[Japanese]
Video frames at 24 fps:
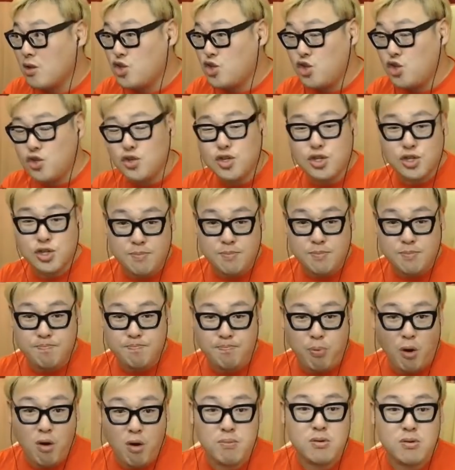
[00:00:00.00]
ジュース1
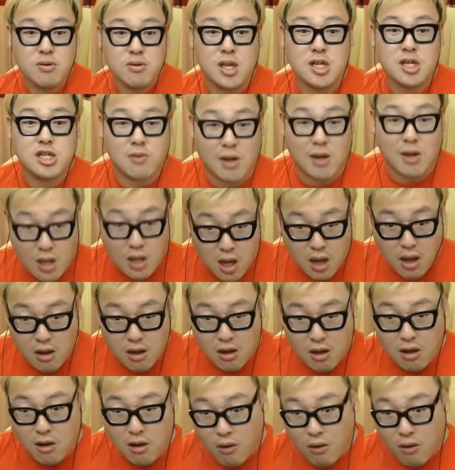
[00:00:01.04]
本分ですわな。